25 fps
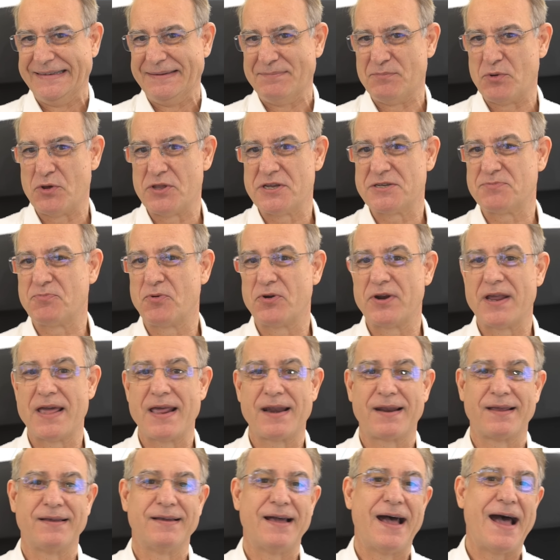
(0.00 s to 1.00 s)
Puedes
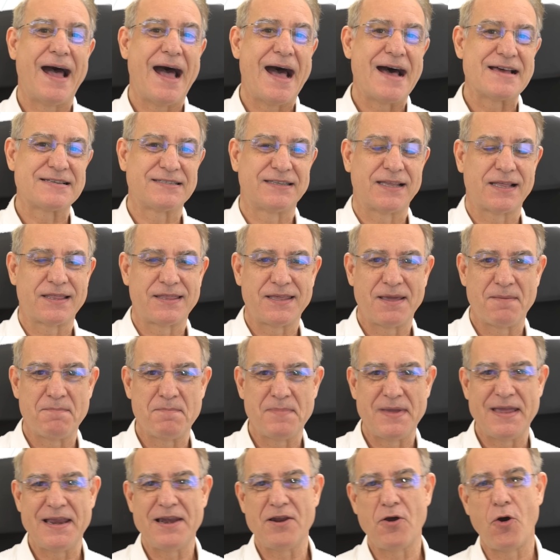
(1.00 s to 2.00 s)
poner hasta
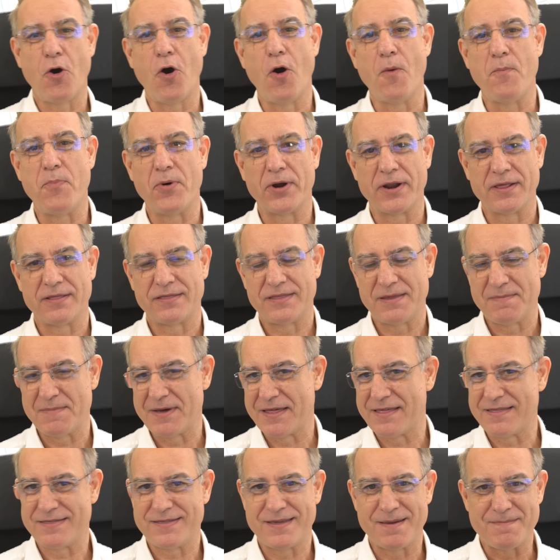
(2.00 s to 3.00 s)
100.000 o por
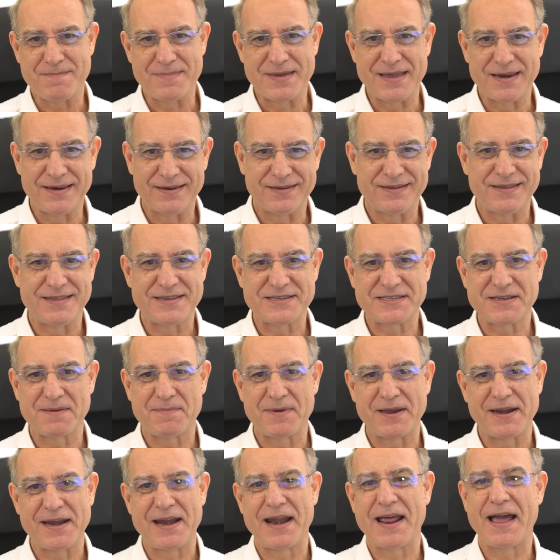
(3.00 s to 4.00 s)
encima de 100.000 y de esa
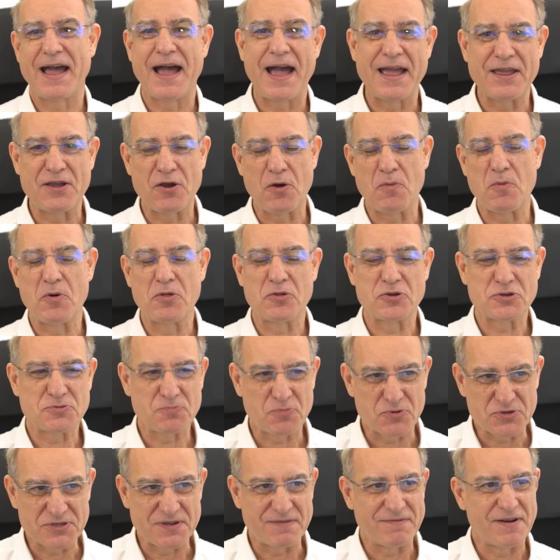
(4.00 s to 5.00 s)
manera hay como dos
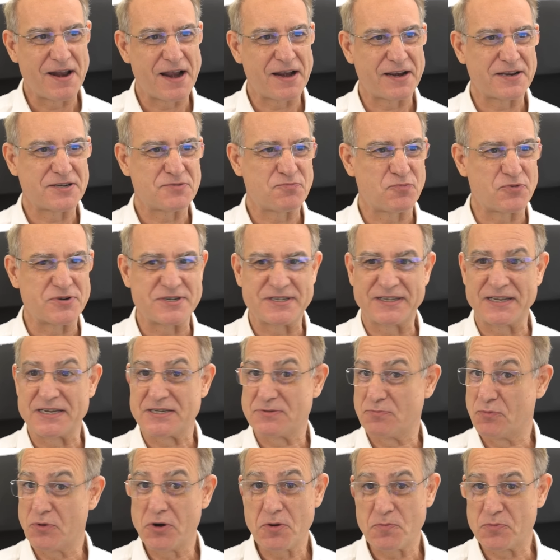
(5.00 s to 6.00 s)
posibles
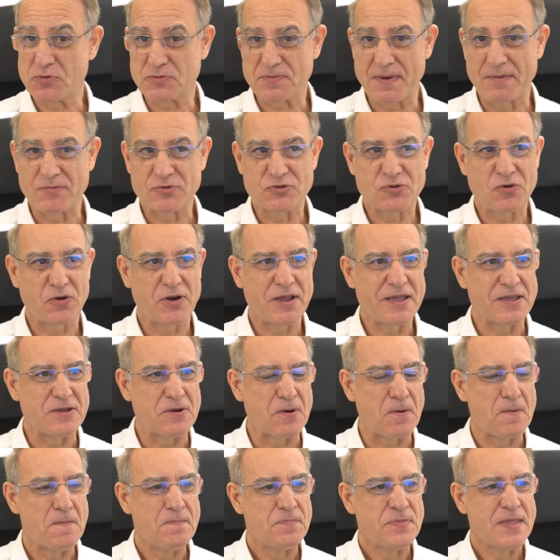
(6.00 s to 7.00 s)
respuestas. Bueno, pues vamos con
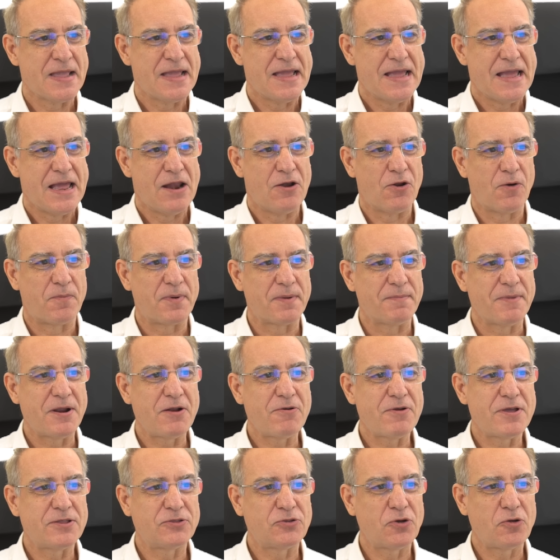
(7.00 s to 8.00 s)
ello. Lo
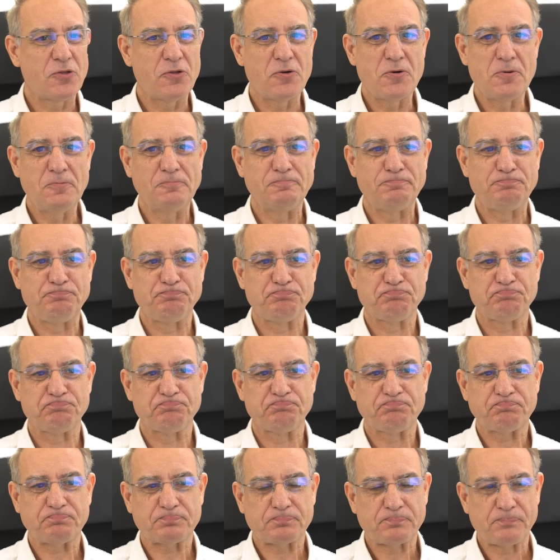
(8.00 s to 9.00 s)
primero de todo
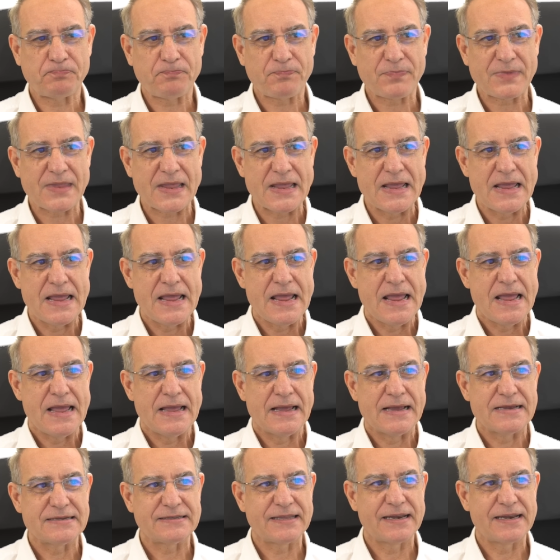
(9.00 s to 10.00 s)
es